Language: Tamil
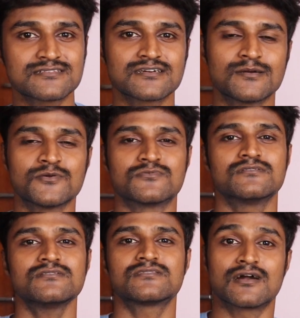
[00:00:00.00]
அரசாங்கமே
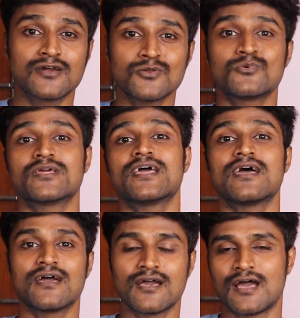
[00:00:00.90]
வந்து தங்களுடைய
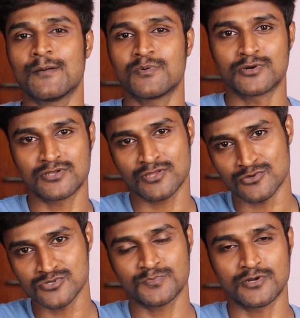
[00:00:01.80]
ஆப்பை
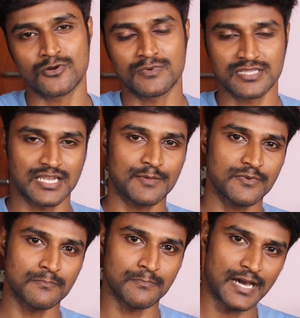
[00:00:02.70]
மட்டும்தான் யூஸ் பண்ணணும் மற்ற
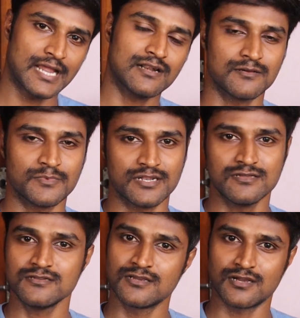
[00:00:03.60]
எல்லாமே பேண்ட்
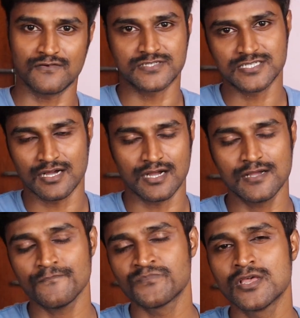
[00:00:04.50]
அப்படின்னு அங்கே
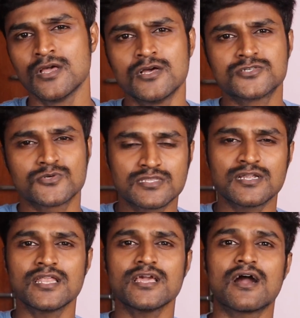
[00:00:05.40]
வச்சுருக்காங்க ஸோ
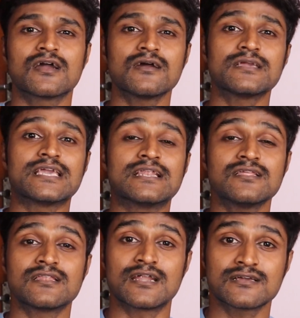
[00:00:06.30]
இதனாலே அங்கே
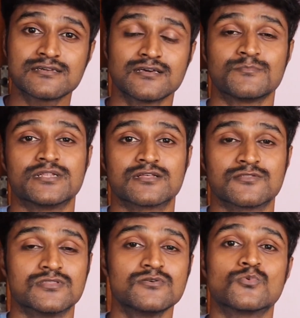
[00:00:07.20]
என்ன நடக்குது அப்படின்றது
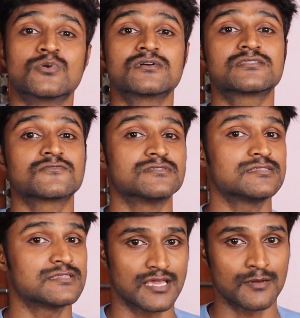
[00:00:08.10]
வந்து உலகத்துக்கு
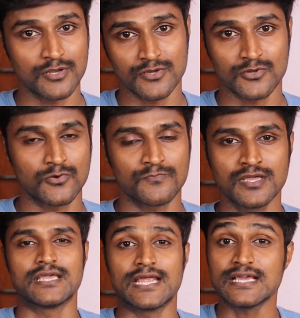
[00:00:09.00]
வந்து தெரியாமலே இருக்கும்
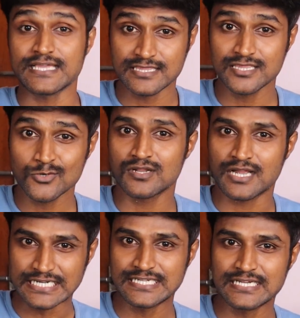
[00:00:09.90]
ஏன்னா எந்த ஒரு
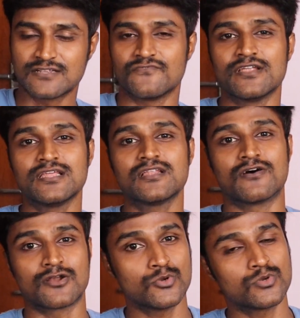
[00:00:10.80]
கண்டென்ட் வெளியில்
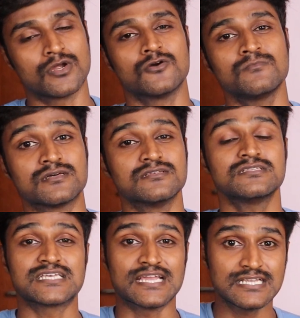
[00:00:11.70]
வரணும்னாலும் அது
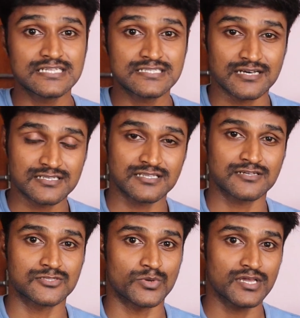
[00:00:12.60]
சைனீஸ்
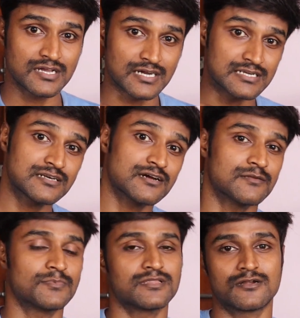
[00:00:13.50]
அரசாங்கத்துடைய
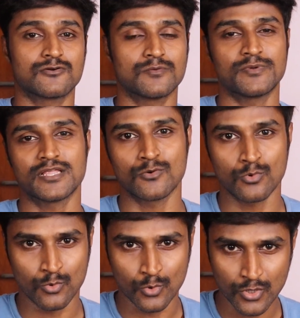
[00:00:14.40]
கண்காணிப்பு தான் நடக்கும் இப்போ
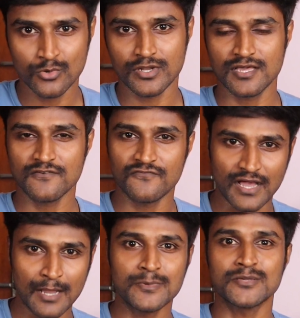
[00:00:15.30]
நீங்கள் உங்களுடைய
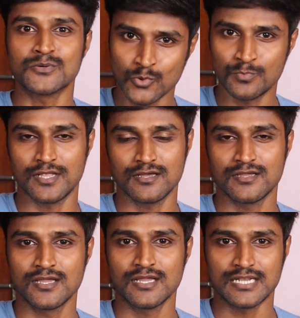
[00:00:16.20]
ஃபேமிலி குரூப்பில்
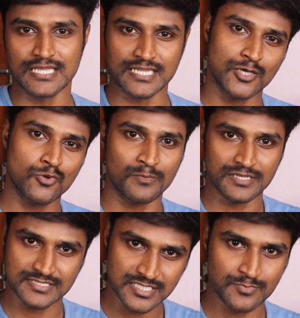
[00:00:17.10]
நீங்கள் ஏதாவது ஒரு
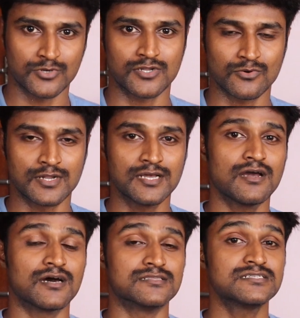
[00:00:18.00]
மெசேஜ் போட்டால் கூட
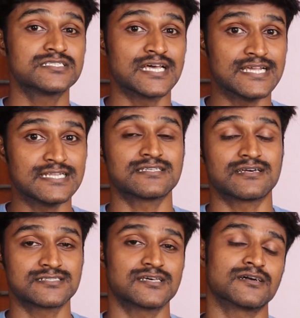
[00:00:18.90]
அது சைனீஸ்
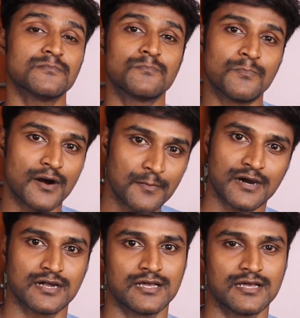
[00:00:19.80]
அரசாங்கம்
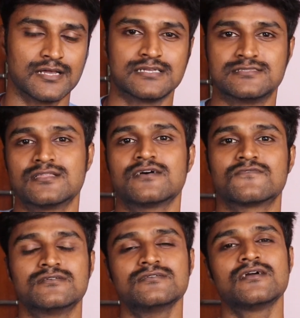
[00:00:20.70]
பார்ப்பாங்க இதுதான்
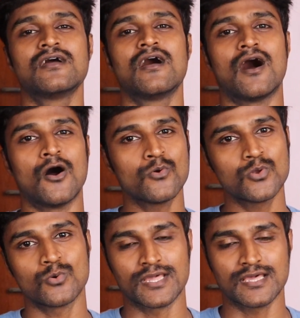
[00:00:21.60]
வந்து
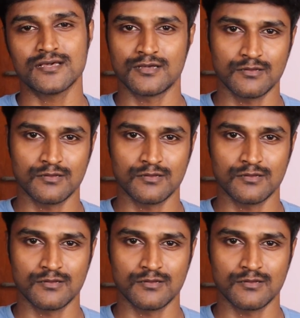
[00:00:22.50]
அவங்களுடைய